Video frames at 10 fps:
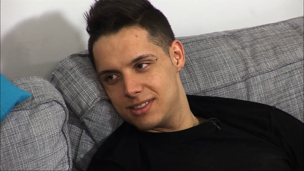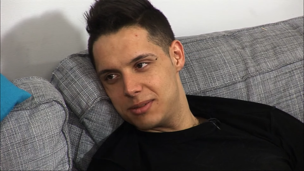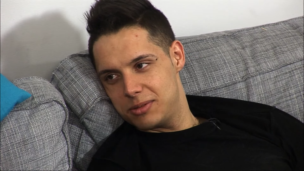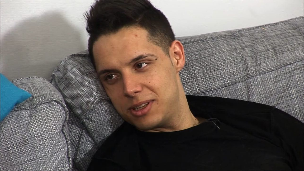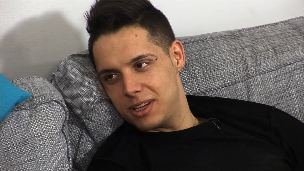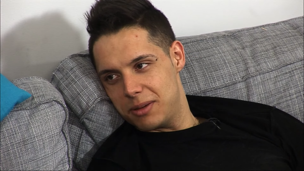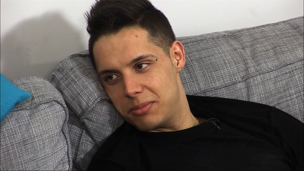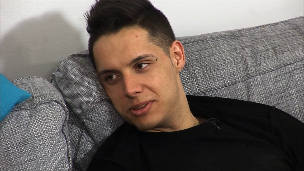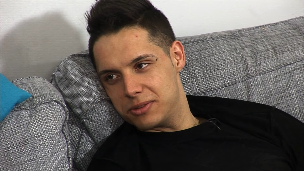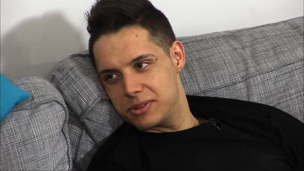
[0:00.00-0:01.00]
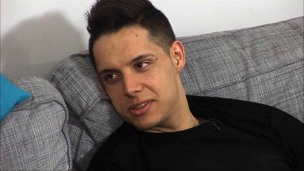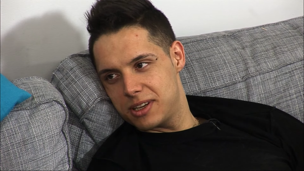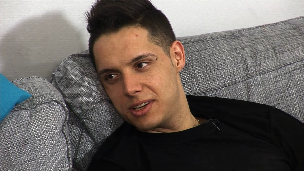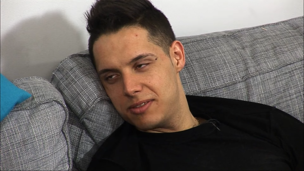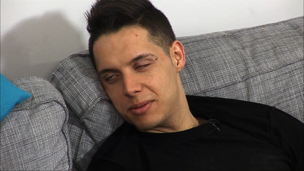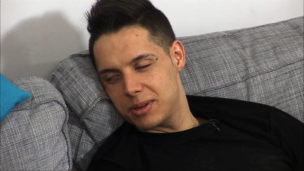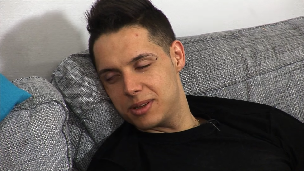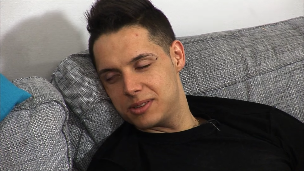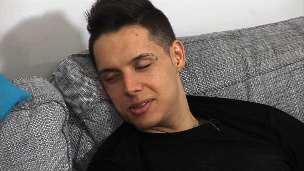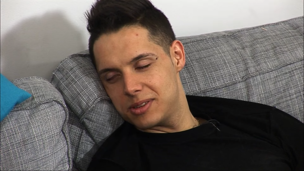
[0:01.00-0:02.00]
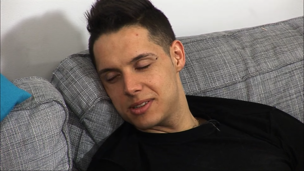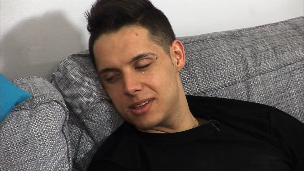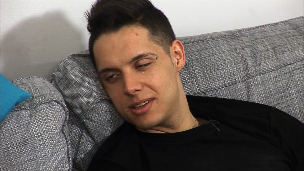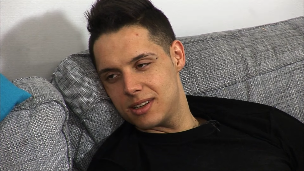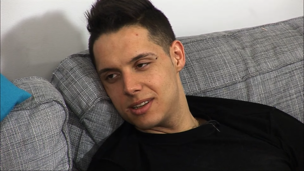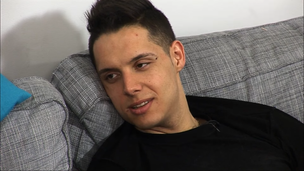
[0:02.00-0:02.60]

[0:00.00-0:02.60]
Znam cię najlepiej ze wszystkich i wiem, kiedy coś jest nie tak.